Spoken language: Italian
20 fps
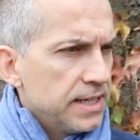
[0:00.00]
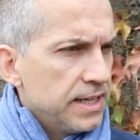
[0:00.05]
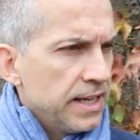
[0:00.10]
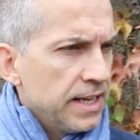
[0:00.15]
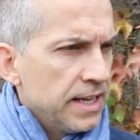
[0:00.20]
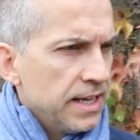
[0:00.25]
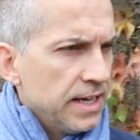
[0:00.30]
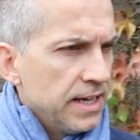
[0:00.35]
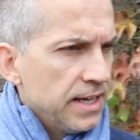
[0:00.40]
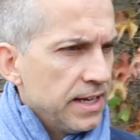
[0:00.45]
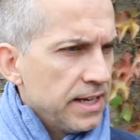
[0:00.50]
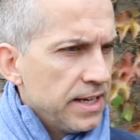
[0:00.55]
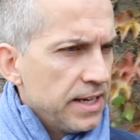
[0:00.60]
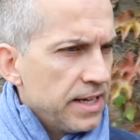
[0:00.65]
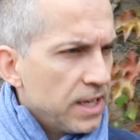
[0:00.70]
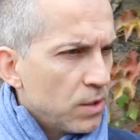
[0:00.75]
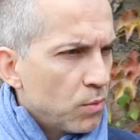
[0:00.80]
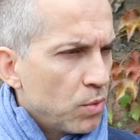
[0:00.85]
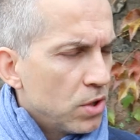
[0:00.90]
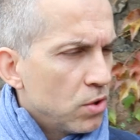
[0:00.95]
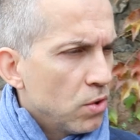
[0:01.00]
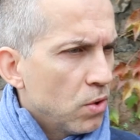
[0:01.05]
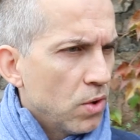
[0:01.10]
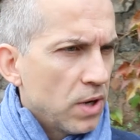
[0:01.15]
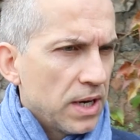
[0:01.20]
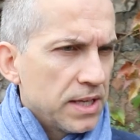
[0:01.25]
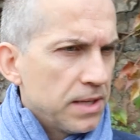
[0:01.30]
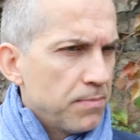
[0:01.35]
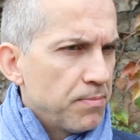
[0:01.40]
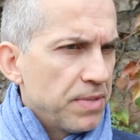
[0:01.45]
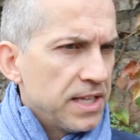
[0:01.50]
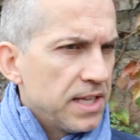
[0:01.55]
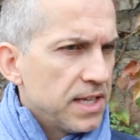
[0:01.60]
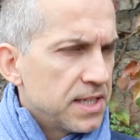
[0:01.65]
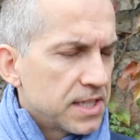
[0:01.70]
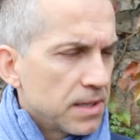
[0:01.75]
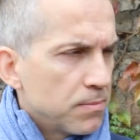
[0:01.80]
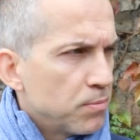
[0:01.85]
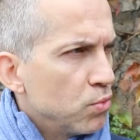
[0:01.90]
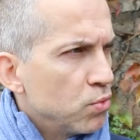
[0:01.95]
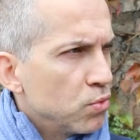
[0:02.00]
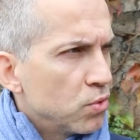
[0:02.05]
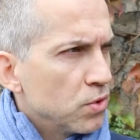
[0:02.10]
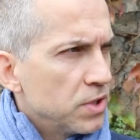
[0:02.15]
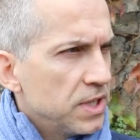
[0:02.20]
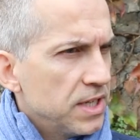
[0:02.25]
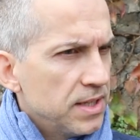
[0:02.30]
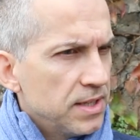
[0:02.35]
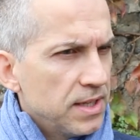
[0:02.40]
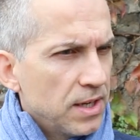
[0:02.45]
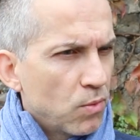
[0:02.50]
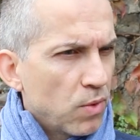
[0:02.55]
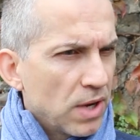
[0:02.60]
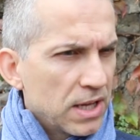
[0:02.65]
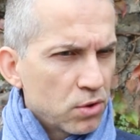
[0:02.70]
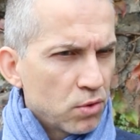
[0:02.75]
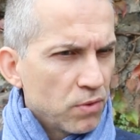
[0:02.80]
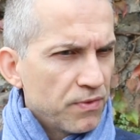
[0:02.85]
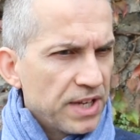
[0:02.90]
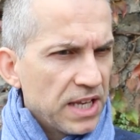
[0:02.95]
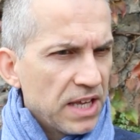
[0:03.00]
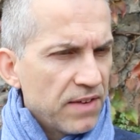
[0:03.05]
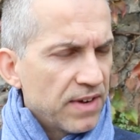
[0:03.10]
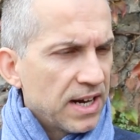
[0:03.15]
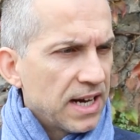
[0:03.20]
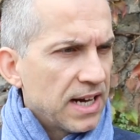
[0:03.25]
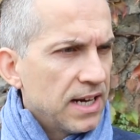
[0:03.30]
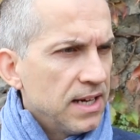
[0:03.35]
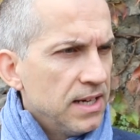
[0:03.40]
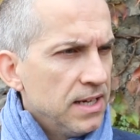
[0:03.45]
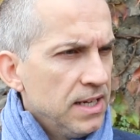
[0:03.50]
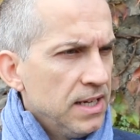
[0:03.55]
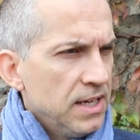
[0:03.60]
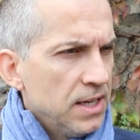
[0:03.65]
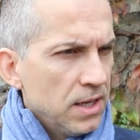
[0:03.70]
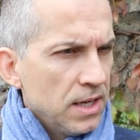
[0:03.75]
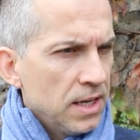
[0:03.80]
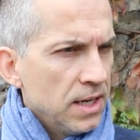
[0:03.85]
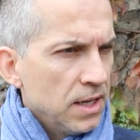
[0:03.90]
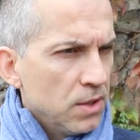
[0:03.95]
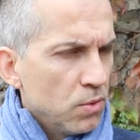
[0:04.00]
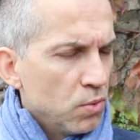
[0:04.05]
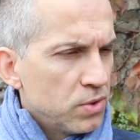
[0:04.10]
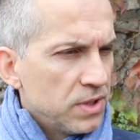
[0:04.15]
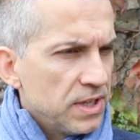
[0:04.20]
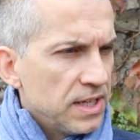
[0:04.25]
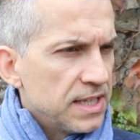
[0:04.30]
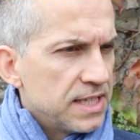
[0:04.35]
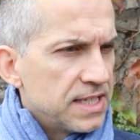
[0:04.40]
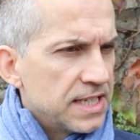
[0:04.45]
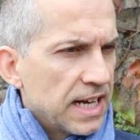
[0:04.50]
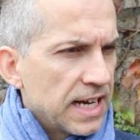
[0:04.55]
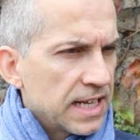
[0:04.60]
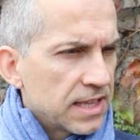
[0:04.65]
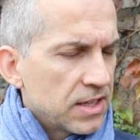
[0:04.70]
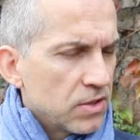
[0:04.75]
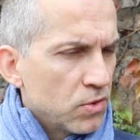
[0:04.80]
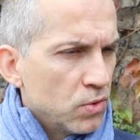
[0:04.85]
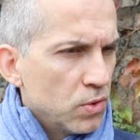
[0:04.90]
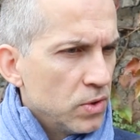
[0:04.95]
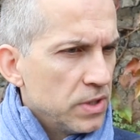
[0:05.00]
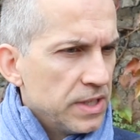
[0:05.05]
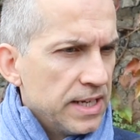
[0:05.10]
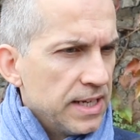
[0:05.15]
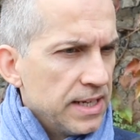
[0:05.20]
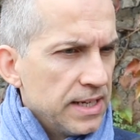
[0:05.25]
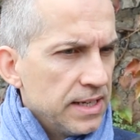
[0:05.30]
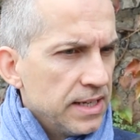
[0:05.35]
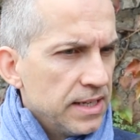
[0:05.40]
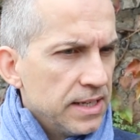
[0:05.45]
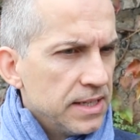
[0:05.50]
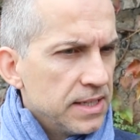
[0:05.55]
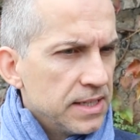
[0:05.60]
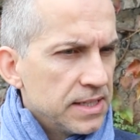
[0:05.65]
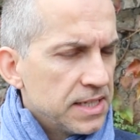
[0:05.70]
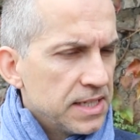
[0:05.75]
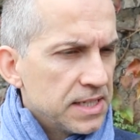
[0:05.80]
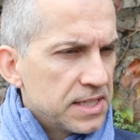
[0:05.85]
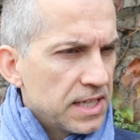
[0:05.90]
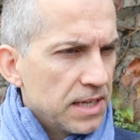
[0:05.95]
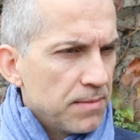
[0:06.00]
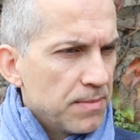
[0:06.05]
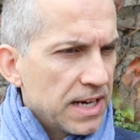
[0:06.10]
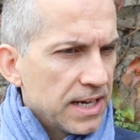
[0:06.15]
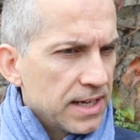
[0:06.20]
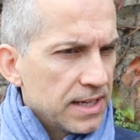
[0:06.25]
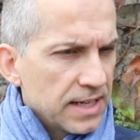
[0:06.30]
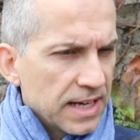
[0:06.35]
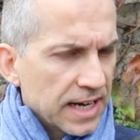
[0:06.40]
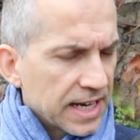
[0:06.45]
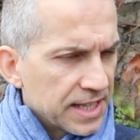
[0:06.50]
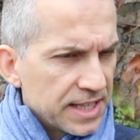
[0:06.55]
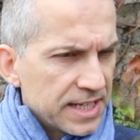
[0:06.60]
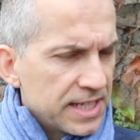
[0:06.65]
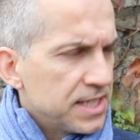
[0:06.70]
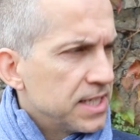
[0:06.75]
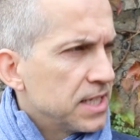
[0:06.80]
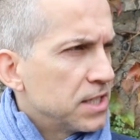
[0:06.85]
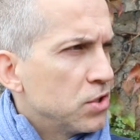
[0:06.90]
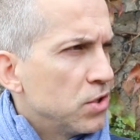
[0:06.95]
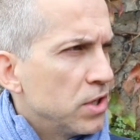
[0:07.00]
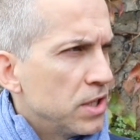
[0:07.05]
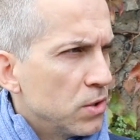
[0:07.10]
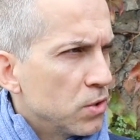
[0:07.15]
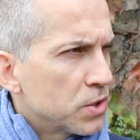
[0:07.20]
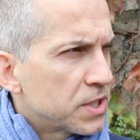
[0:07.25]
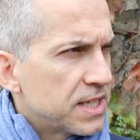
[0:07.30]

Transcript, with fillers: il, il liquido a dipendenza appunto di, di quanto veniva eh, utilizzato il, il sistema, la canalizzazione dello